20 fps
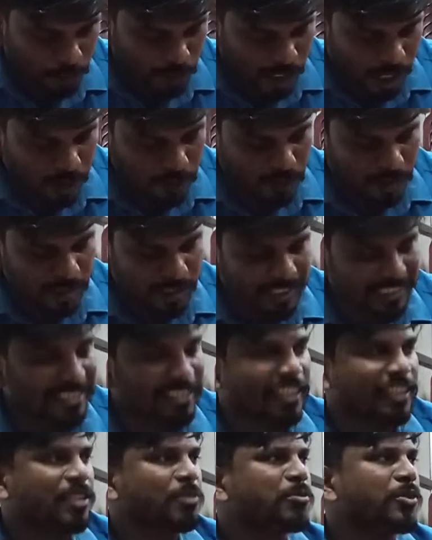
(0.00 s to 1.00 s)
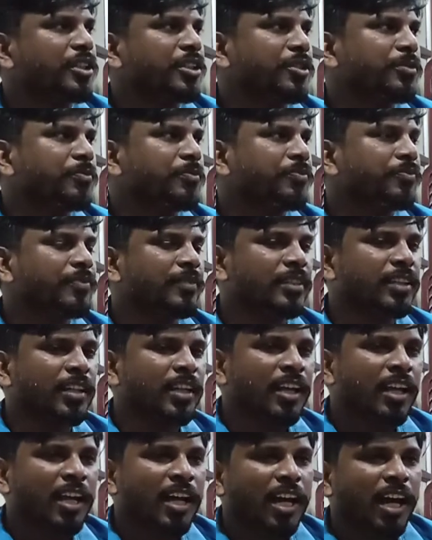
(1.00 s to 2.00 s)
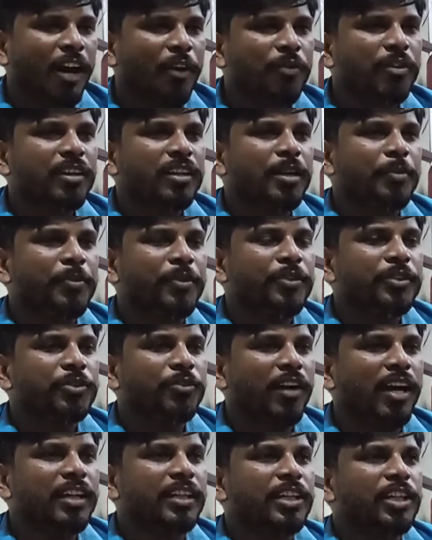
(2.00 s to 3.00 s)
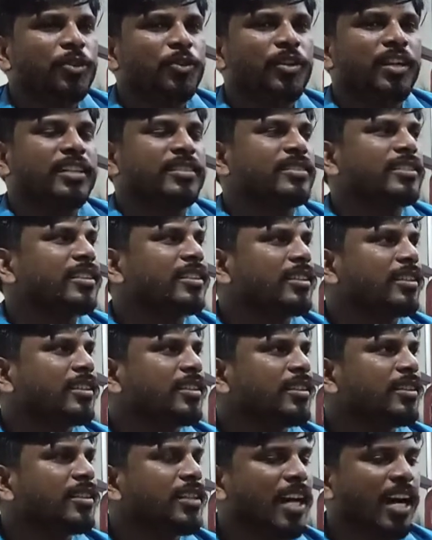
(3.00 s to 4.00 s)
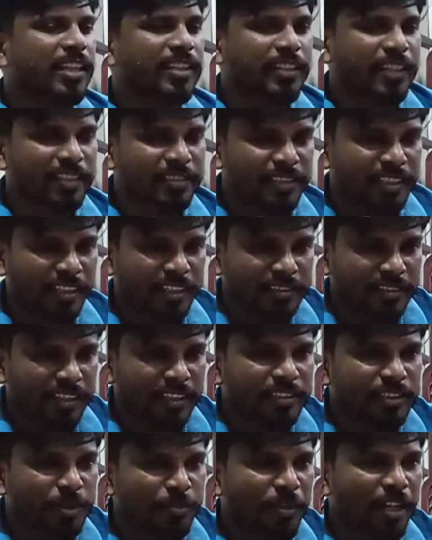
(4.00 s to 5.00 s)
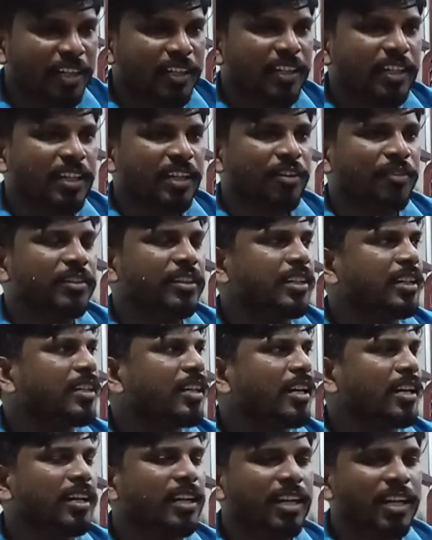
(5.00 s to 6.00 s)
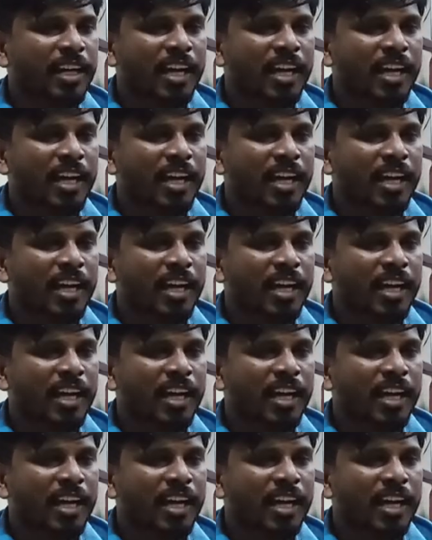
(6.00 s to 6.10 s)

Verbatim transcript: புல்லாங்குழலை இசைக்க முடியும் அவங்களுக்கு அப்போ வந்து வாழ்க்கையில் ஒரு ரசனை இருக்குது அந்த ரசனைக்கு தகுந்த மனநிலையில் அவங்க இருக்காங்க